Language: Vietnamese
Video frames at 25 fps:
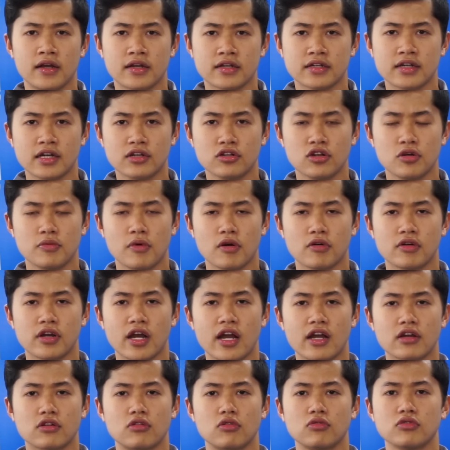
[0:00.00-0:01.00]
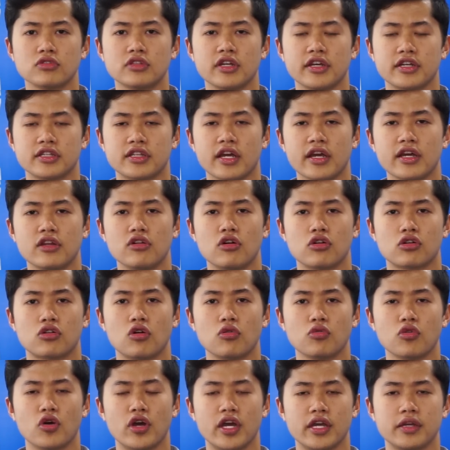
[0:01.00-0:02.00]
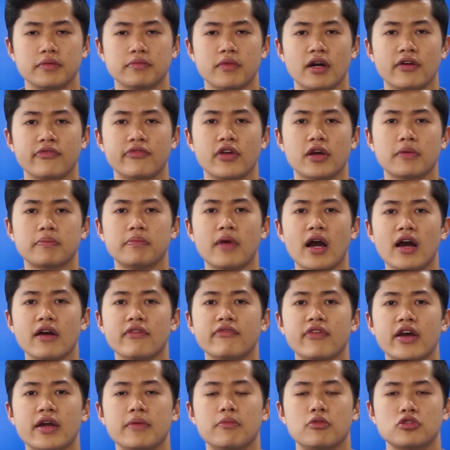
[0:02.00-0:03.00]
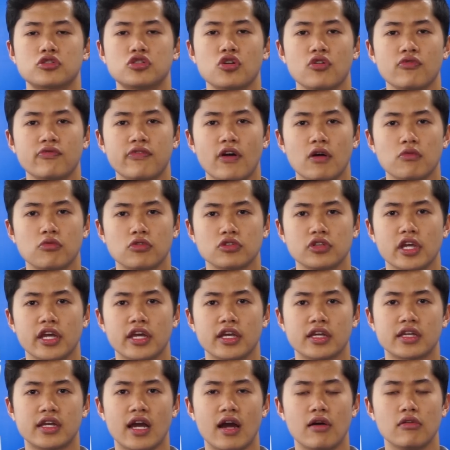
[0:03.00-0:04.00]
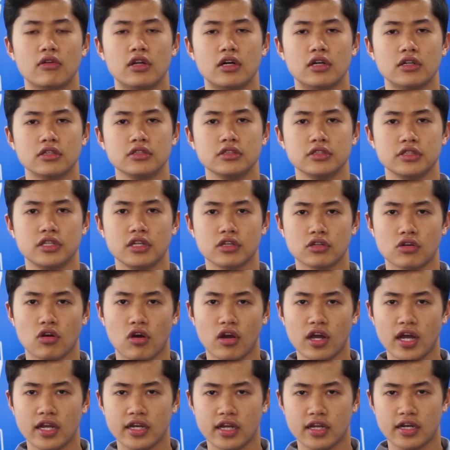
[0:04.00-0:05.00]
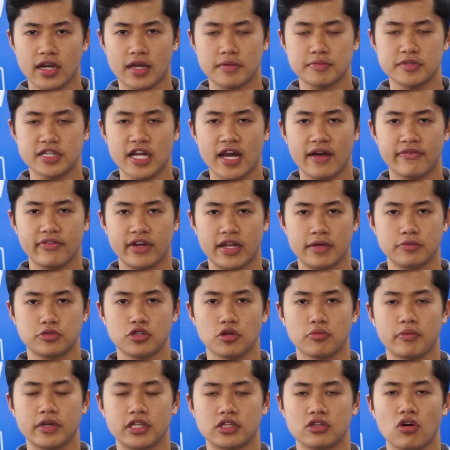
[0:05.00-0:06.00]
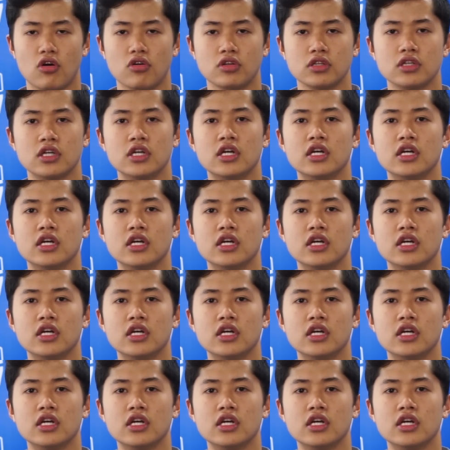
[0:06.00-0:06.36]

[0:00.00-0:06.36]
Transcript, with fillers: Các đội bóng khác cũng có thể thay đổi khung đội hình bằng việc mang về một trung phong có thể hình cao lớn nhưng có khả năng ném xa và ném trung bình tốt.